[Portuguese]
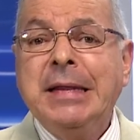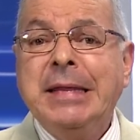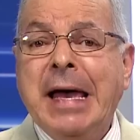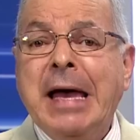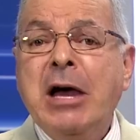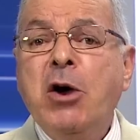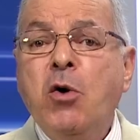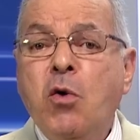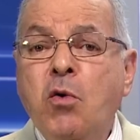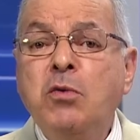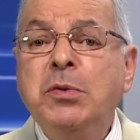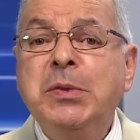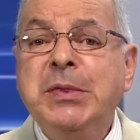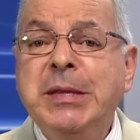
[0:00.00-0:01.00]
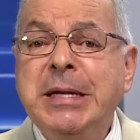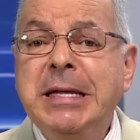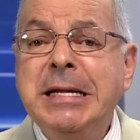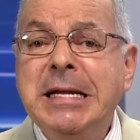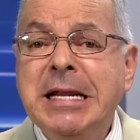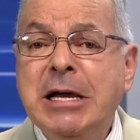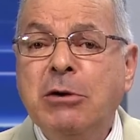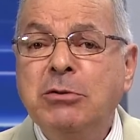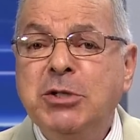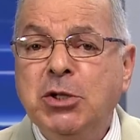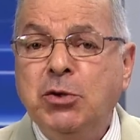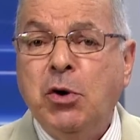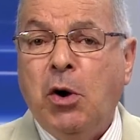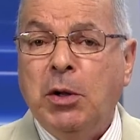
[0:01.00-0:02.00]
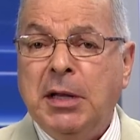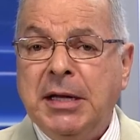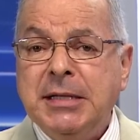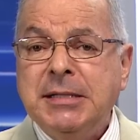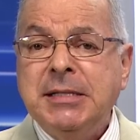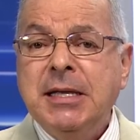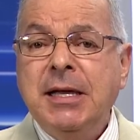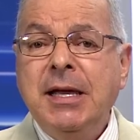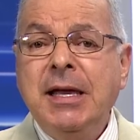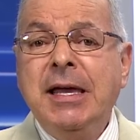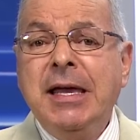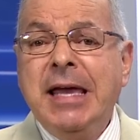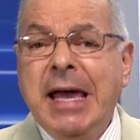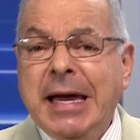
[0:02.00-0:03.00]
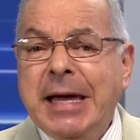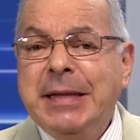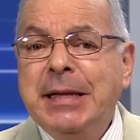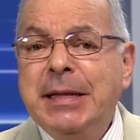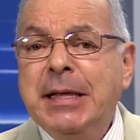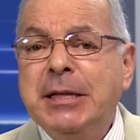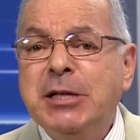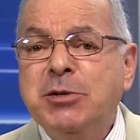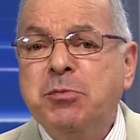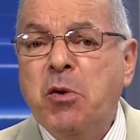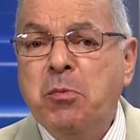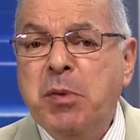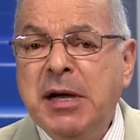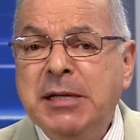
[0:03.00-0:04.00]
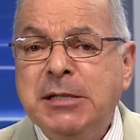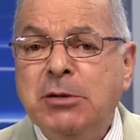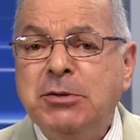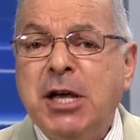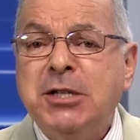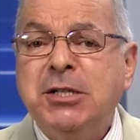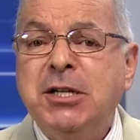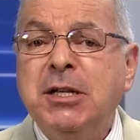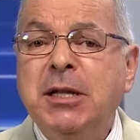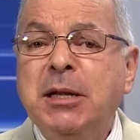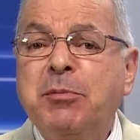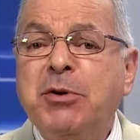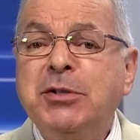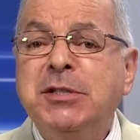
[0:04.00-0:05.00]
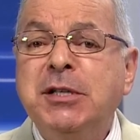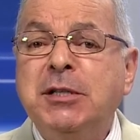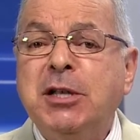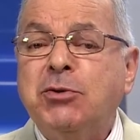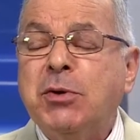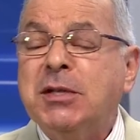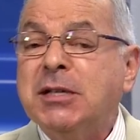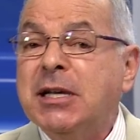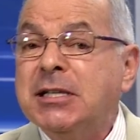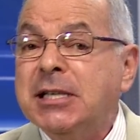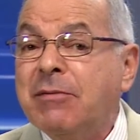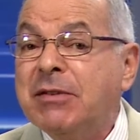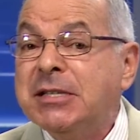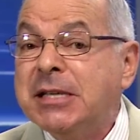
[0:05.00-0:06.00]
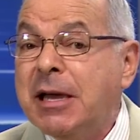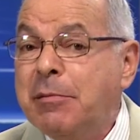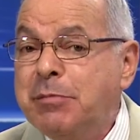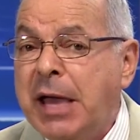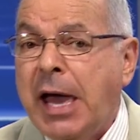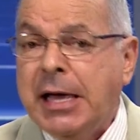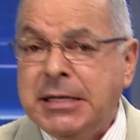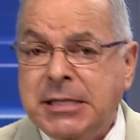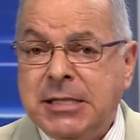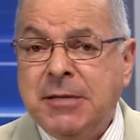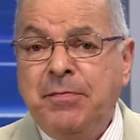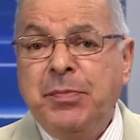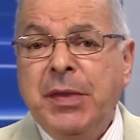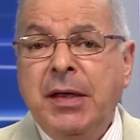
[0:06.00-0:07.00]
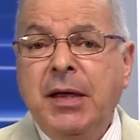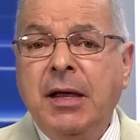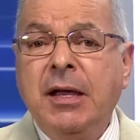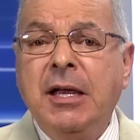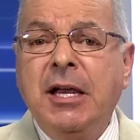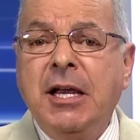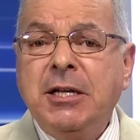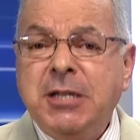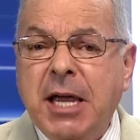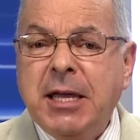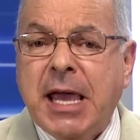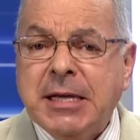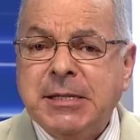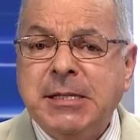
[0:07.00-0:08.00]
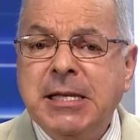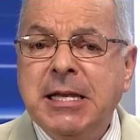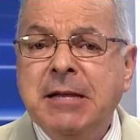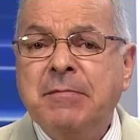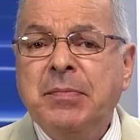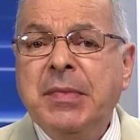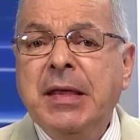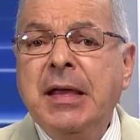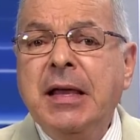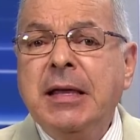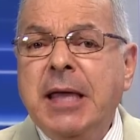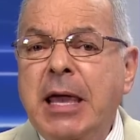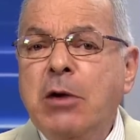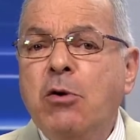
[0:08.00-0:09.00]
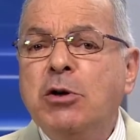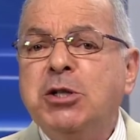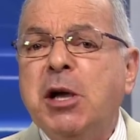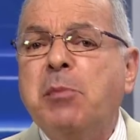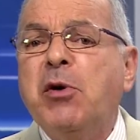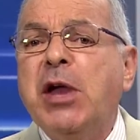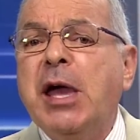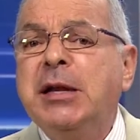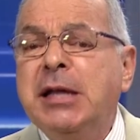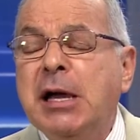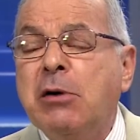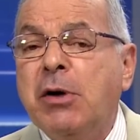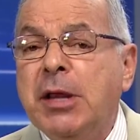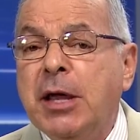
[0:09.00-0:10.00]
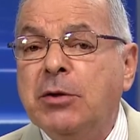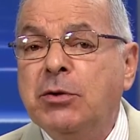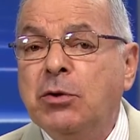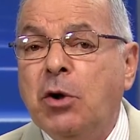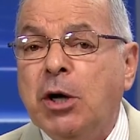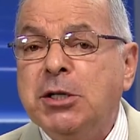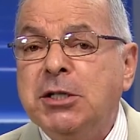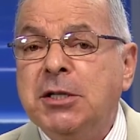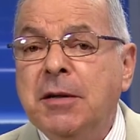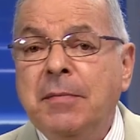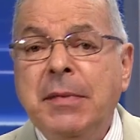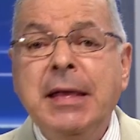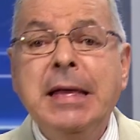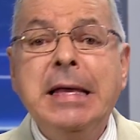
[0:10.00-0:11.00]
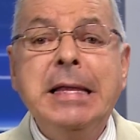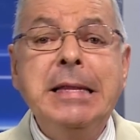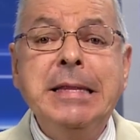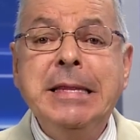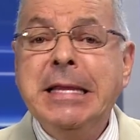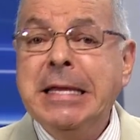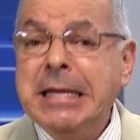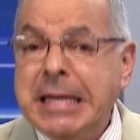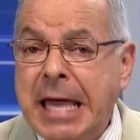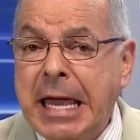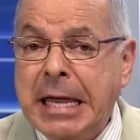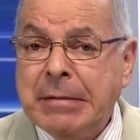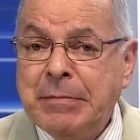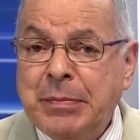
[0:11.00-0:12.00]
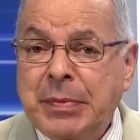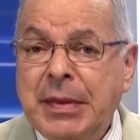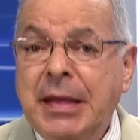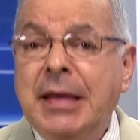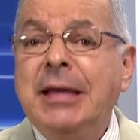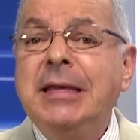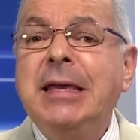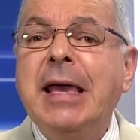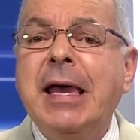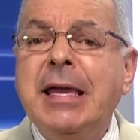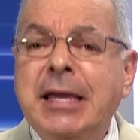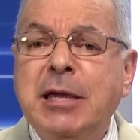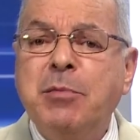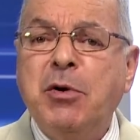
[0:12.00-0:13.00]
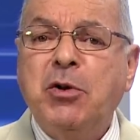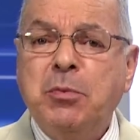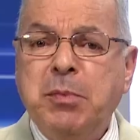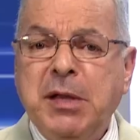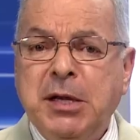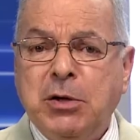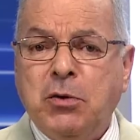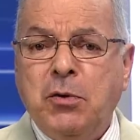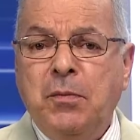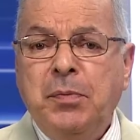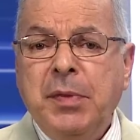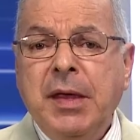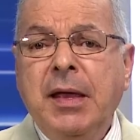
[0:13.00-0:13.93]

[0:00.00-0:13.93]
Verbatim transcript: Dá um trilhão de dólares. É a caderneta de poupança onde a China deposita suas reservas cambiais. Já que é assim, quem hoje apoiaria a Coreia do Norte? Ninguém. E é aí que mora o perigo.